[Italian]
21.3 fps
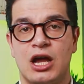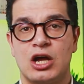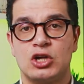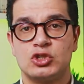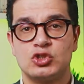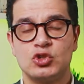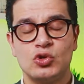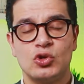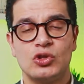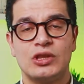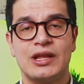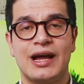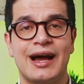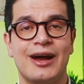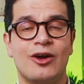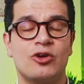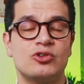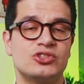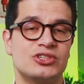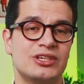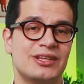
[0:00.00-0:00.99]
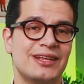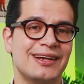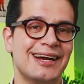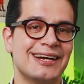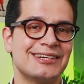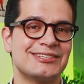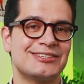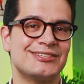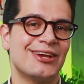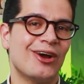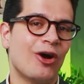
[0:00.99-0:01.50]
Sono da
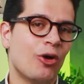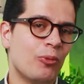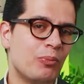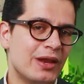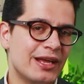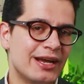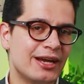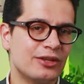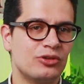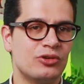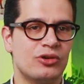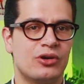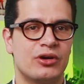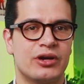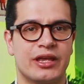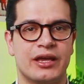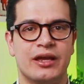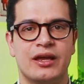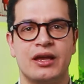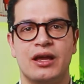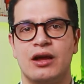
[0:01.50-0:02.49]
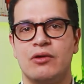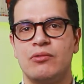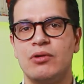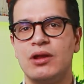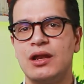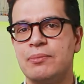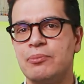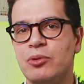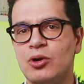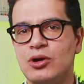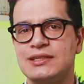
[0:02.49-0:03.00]
considerarsi obbligatorie
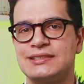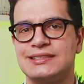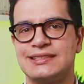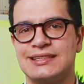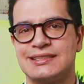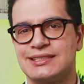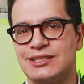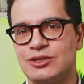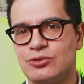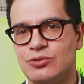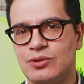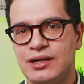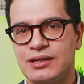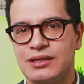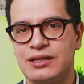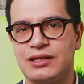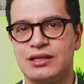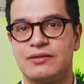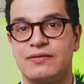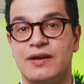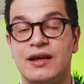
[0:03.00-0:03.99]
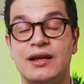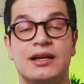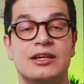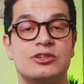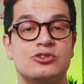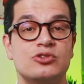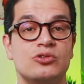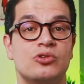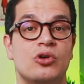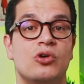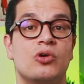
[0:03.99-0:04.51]
quelle polizze assicurative che
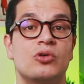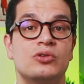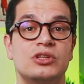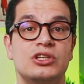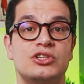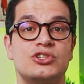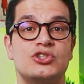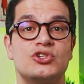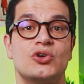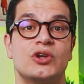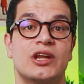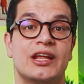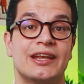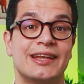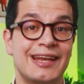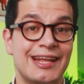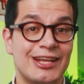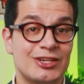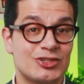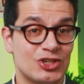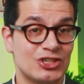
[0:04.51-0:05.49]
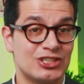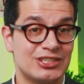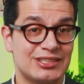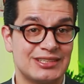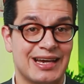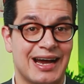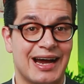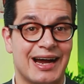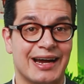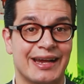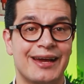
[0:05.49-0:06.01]
sono condizione
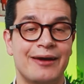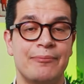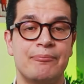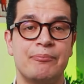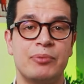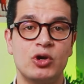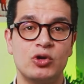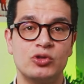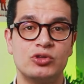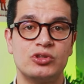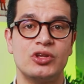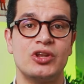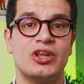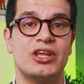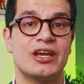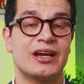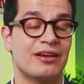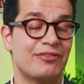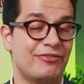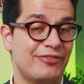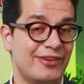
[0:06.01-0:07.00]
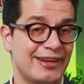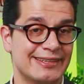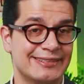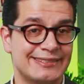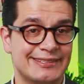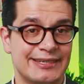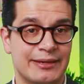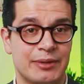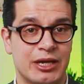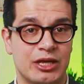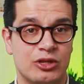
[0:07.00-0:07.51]
necessaria per ottenere il
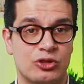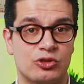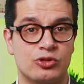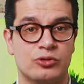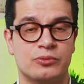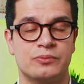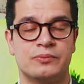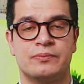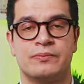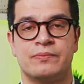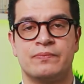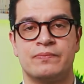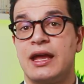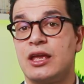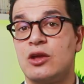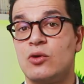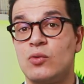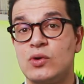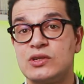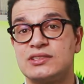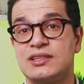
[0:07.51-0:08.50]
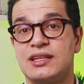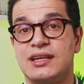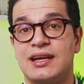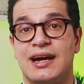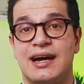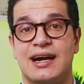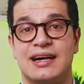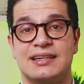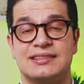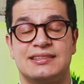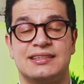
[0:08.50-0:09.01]
finanziamento. In questi
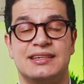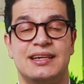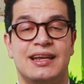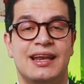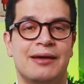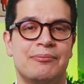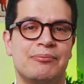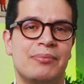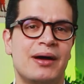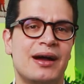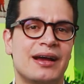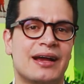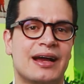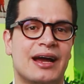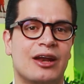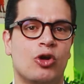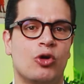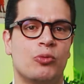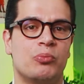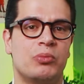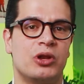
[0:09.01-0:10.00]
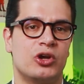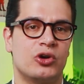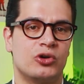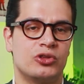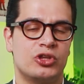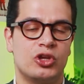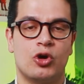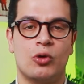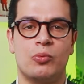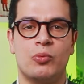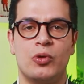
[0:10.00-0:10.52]
casi la banca ha l'obbligo
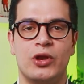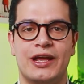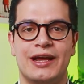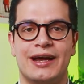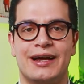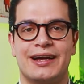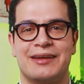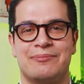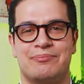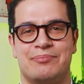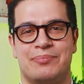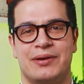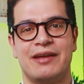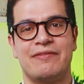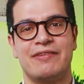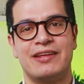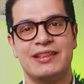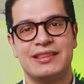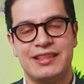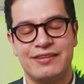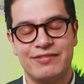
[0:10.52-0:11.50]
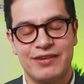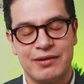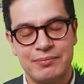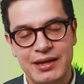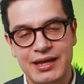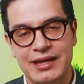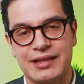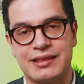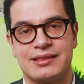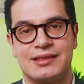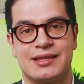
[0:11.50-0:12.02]
di comunicare
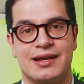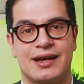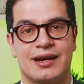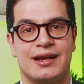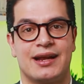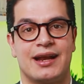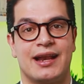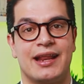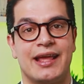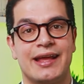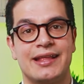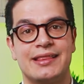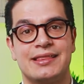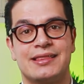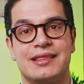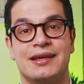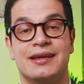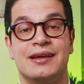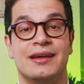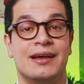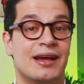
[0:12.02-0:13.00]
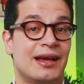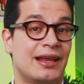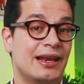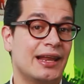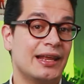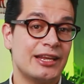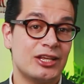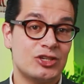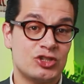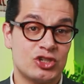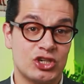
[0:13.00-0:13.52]
preventivamente al cliente la
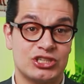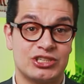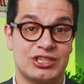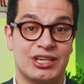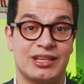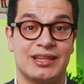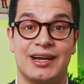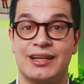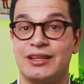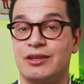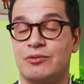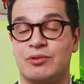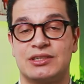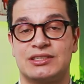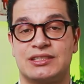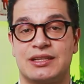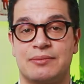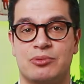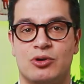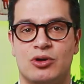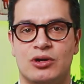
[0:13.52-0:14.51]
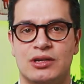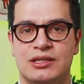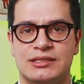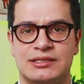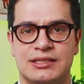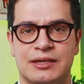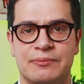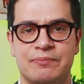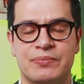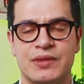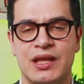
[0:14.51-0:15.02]
necessità di queste
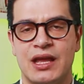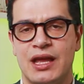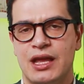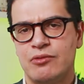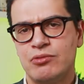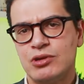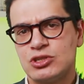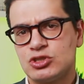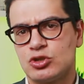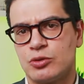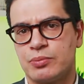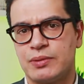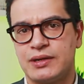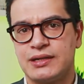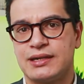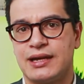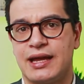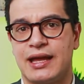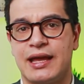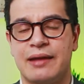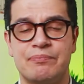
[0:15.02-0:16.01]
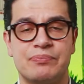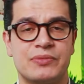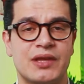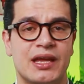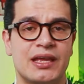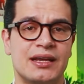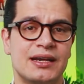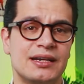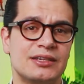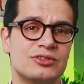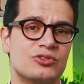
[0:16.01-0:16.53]
polizze. E questo perché
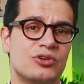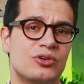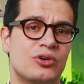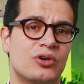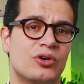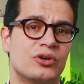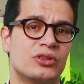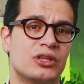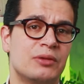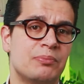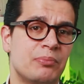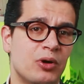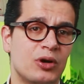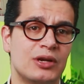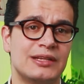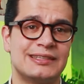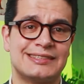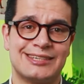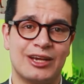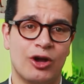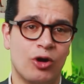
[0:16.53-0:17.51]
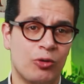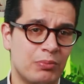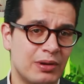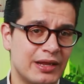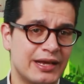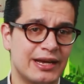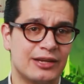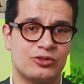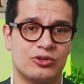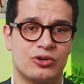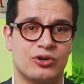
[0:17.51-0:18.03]
in caso di polizze
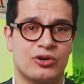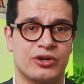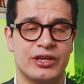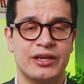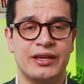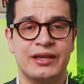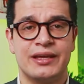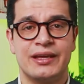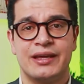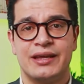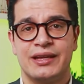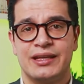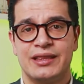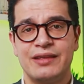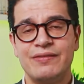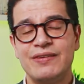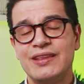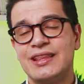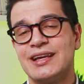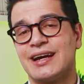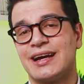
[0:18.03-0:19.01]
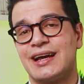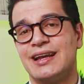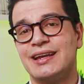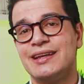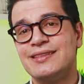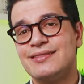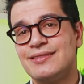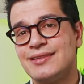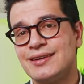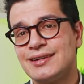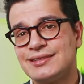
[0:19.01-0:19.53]
obbligatorie deve dare
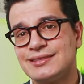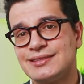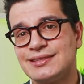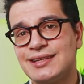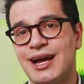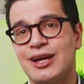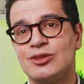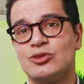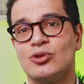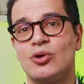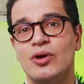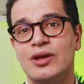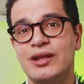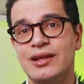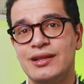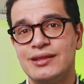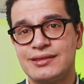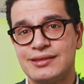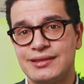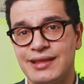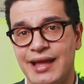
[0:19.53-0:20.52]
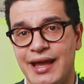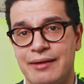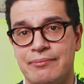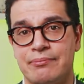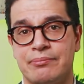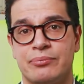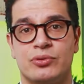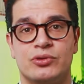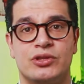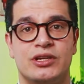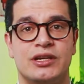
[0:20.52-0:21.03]
all'interessato il
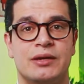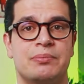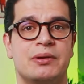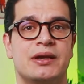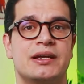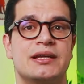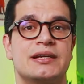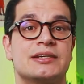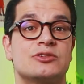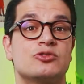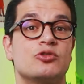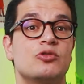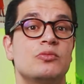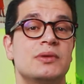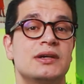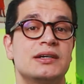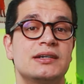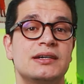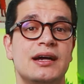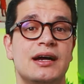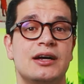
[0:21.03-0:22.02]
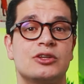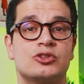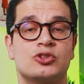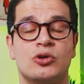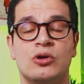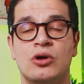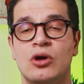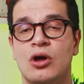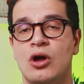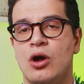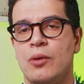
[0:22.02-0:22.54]
tempo di reperire sul
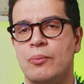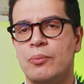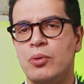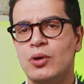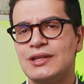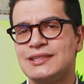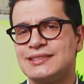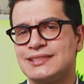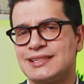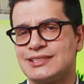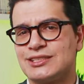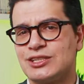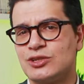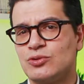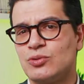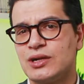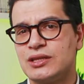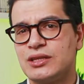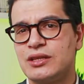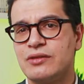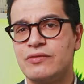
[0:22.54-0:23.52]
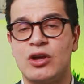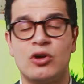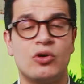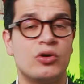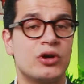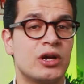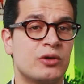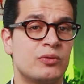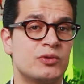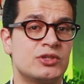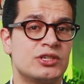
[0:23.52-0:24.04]
mercato polizze assicurative con
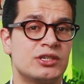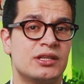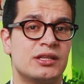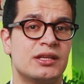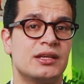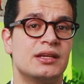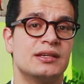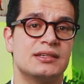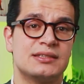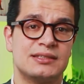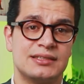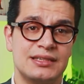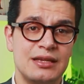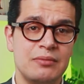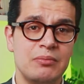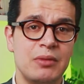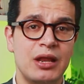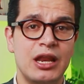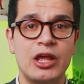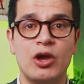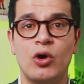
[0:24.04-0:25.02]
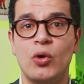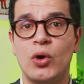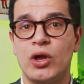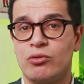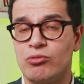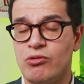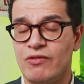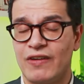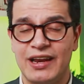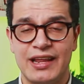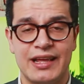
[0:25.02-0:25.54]
requisiti simili o
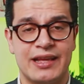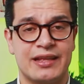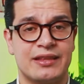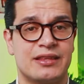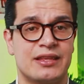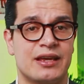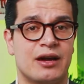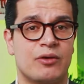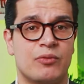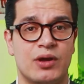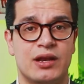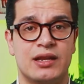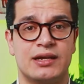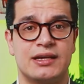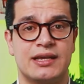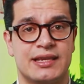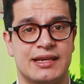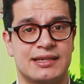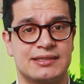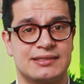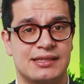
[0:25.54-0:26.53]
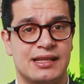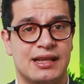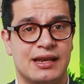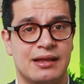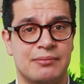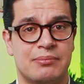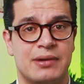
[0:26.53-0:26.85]
equivalenti a quelli richiesti dalla